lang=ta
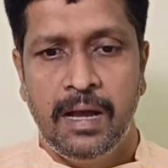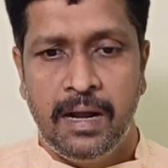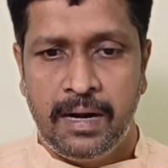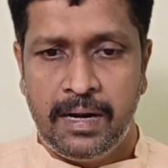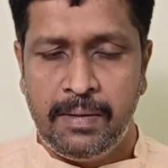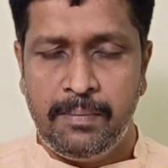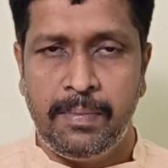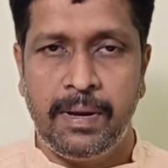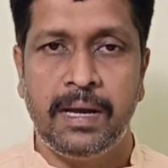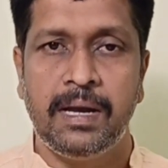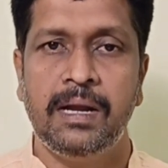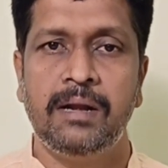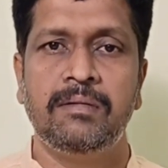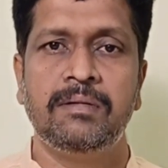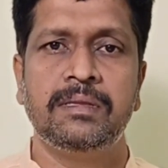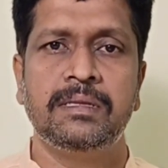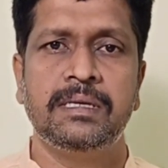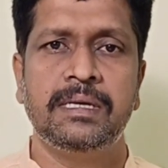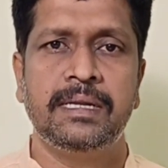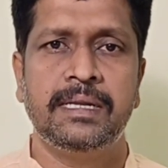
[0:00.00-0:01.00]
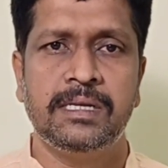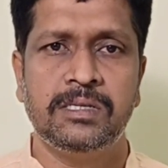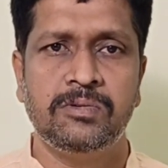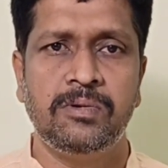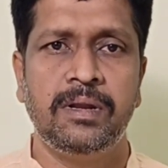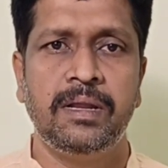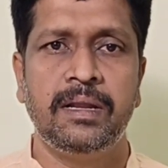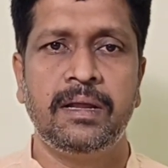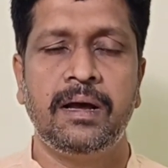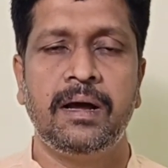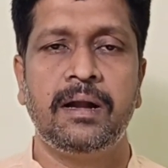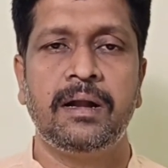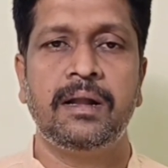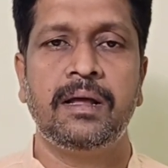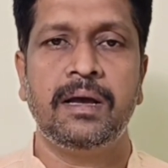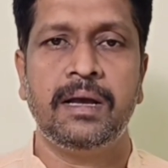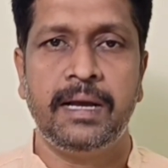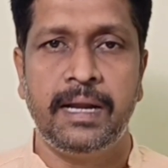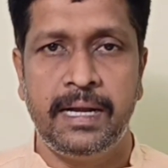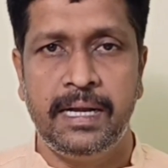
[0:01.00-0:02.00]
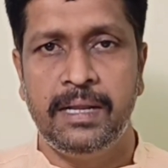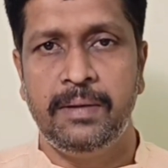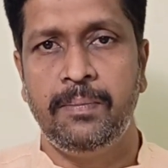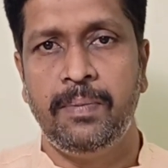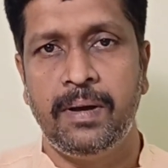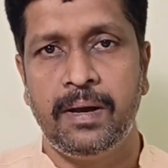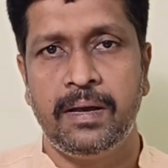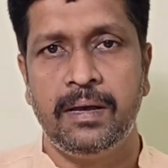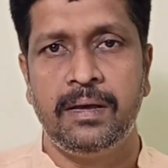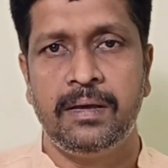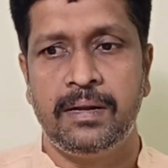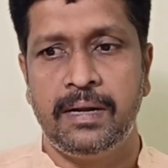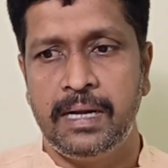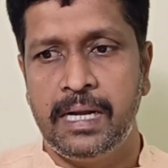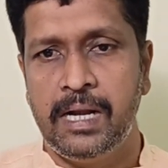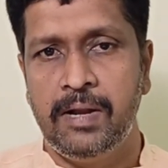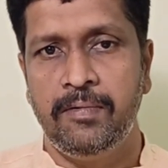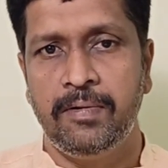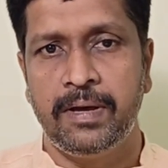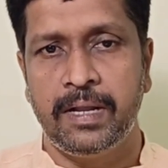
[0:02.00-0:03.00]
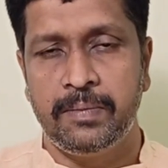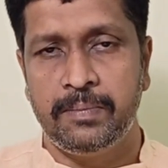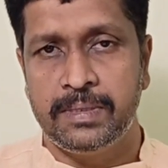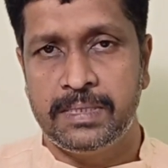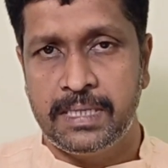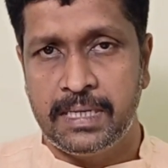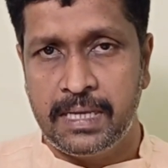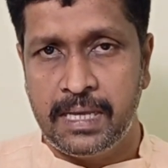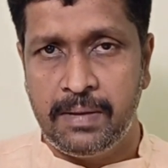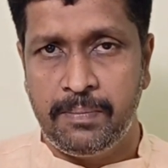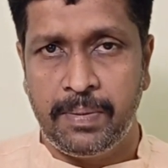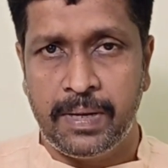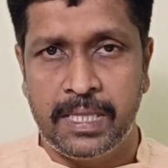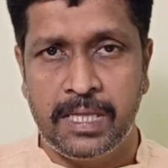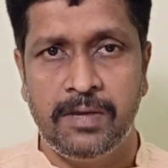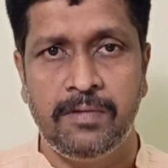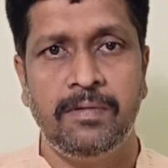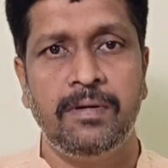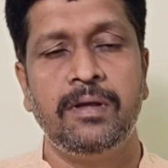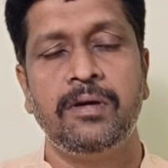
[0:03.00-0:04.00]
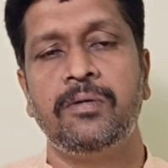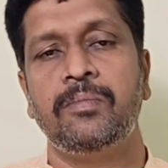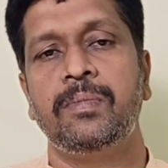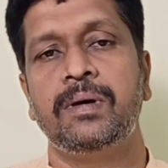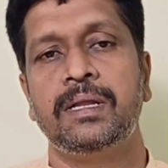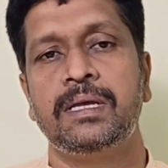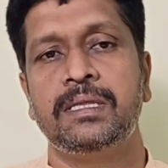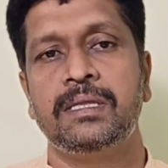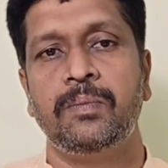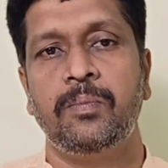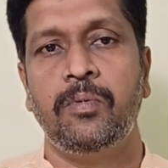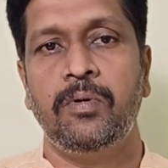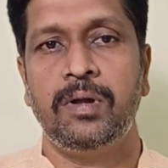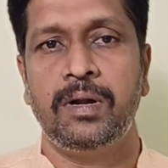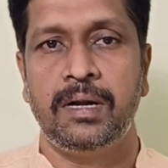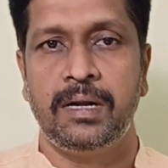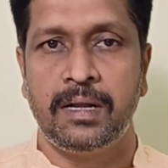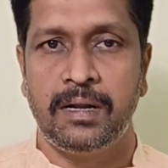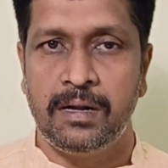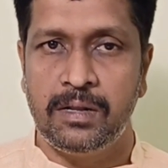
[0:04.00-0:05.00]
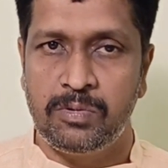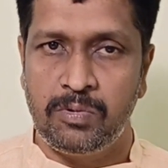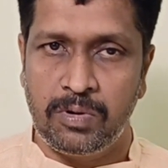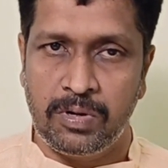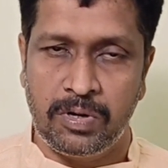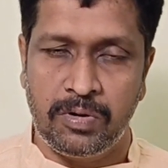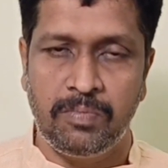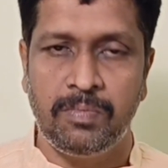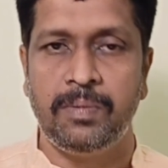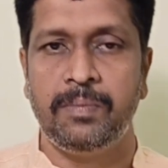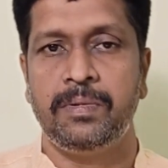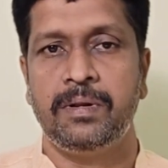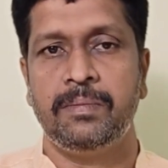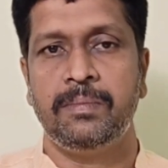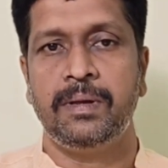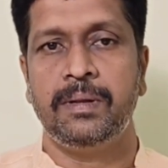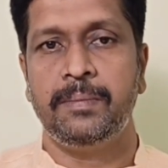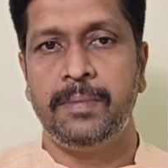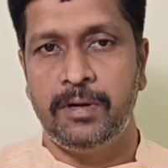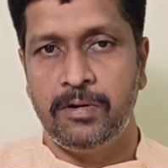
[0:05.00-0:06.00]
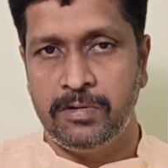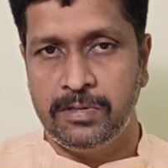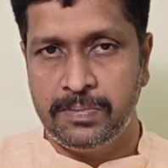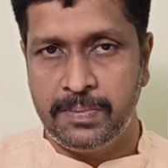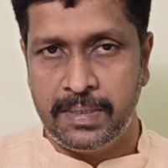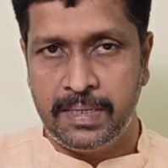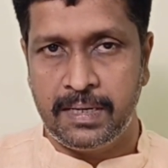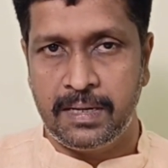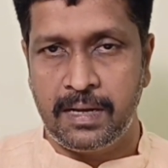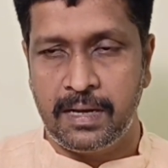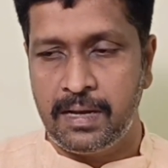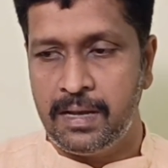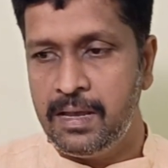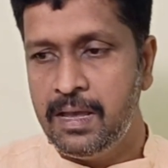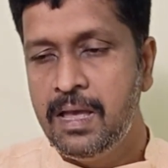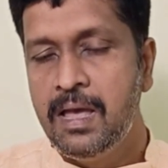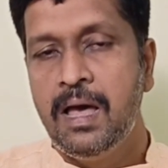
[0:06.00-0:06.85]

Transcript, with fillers: ஆனால் மக்கள் வந்து என்ன சொல்லியிருக்காங்கன்னா கண்டிப்பாக ரணில் விக்ரமசிங்கே பதவி விலகும் வரை இந்த போராட்டங்கள் தொடரும் அப்படின்ற மாதிரி அனௌன்ஸ் பண்ணியிருக்காங்க